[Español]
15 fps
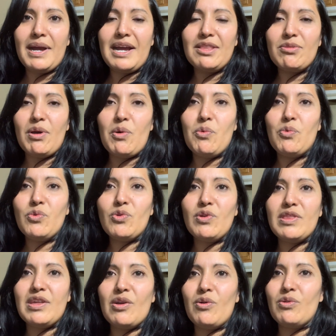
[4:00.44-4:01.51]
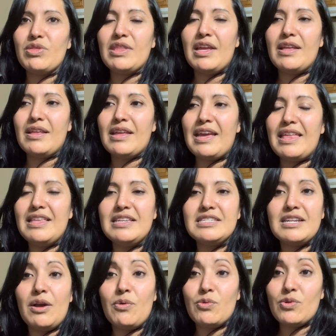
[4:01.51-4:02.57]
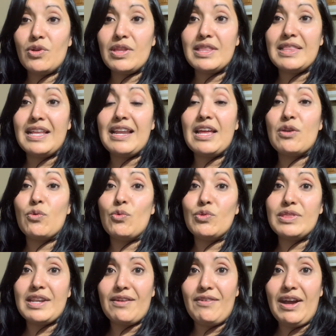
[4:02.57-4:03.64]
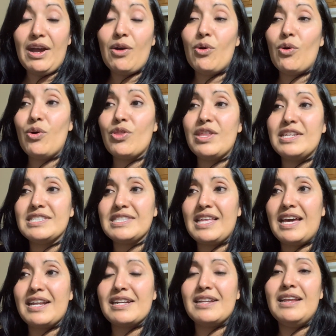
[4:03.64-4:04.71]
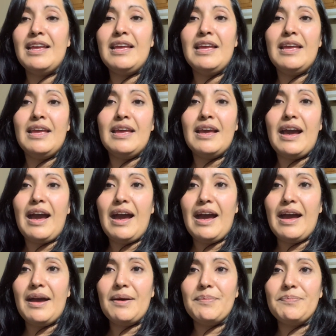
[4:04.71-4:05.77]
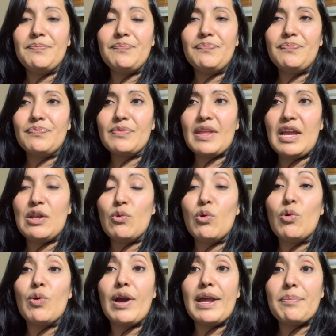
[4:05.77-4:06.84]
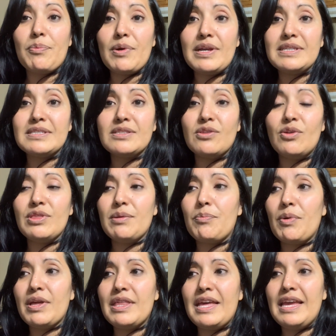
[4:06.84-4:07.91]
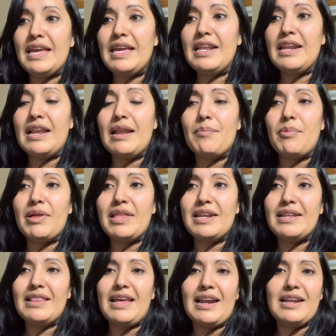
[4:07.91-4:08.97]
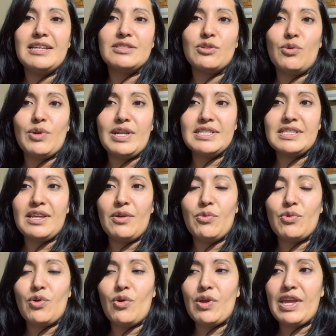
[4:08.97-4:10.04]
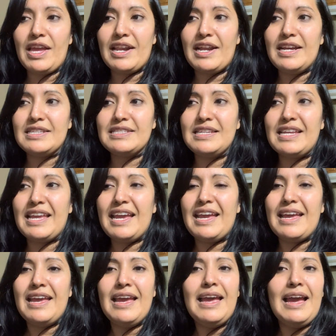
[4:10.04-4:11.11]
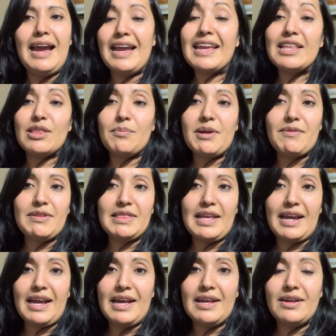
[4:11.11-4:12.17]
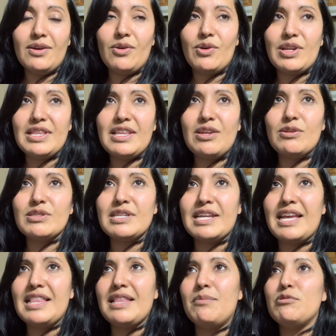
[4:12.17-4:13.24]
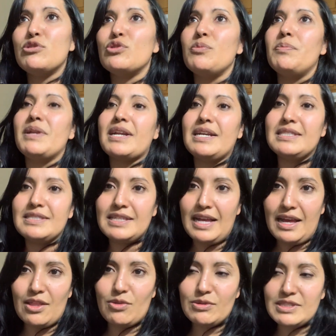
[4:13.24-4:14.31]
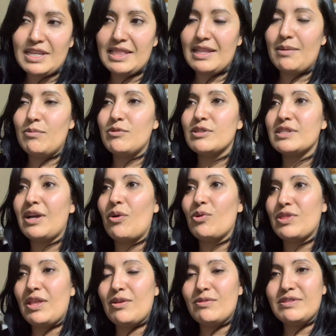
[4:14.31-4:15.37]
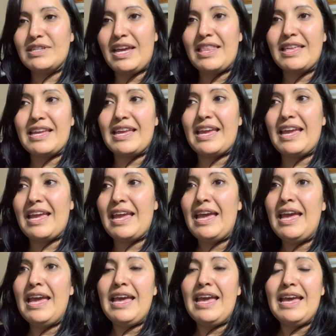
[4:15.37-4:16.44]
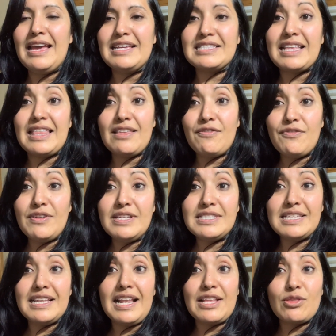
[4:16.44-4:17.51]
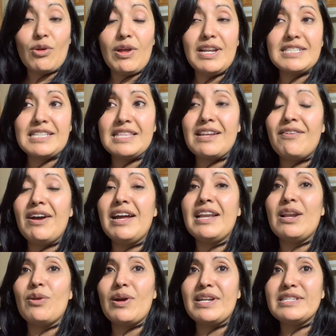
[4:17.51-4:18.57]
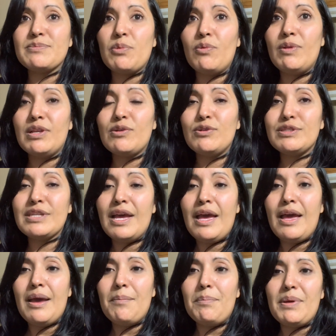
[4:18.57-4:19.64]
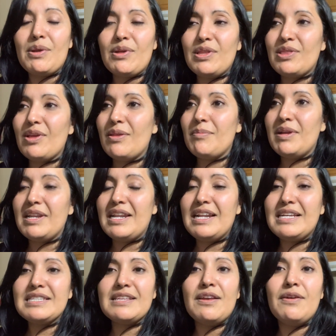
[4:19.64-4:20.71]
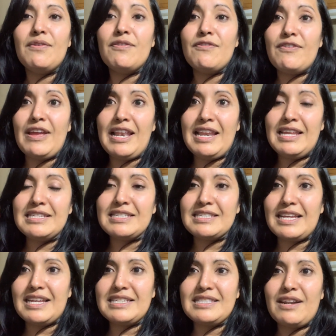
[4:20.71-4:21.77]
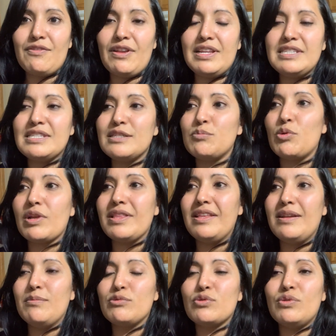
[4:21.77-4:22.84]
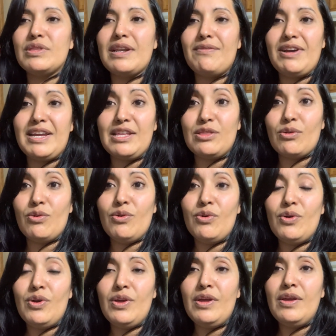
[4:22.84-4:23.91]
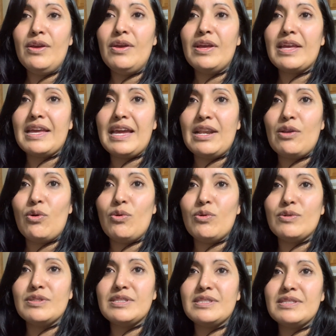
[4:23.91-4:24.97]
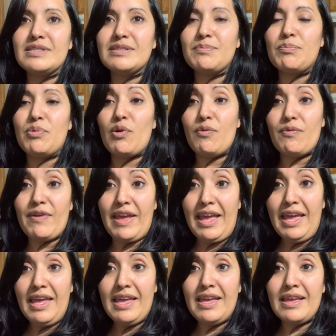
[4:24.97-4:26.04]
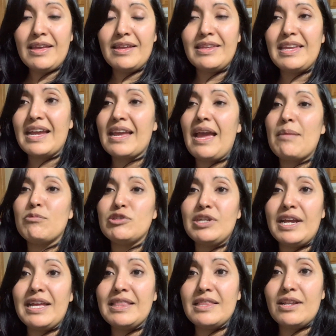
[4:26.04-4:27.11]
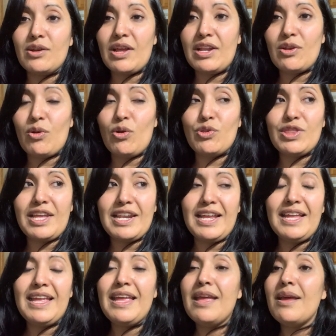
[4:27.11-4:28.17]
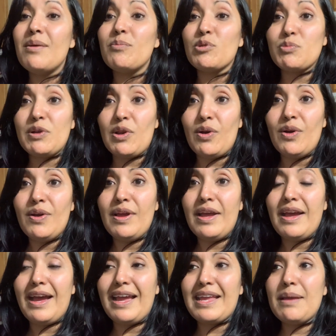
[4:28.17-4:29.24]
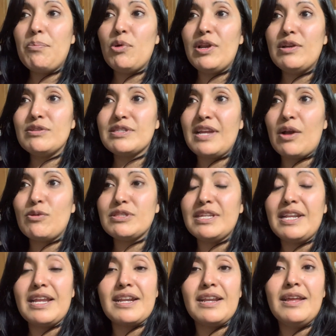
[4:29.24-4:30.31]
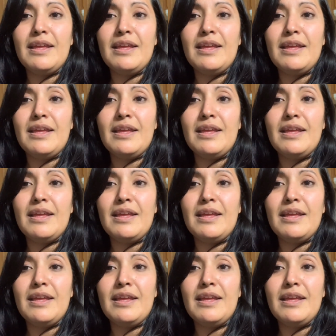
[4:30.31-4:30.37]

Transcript: pagando a uno y digo, qué dicha uno de tener un trabajo, de estar ah, en un lugar pues donde puede ir y le pueden dar las horas que uno quiera. Así que hay que tomar ventaja. Ahorita yo sé que andamos súper cansados y andamos agotados ya de que está difícil a todas las que trabajan en lugares públicos, pero de todas maneras felices. Hay que estar felices porque tenemos un trabajito que nos provee, ya que hay mucha gente que no lo tiene. Pues bueno, hay que ponernos a cocinar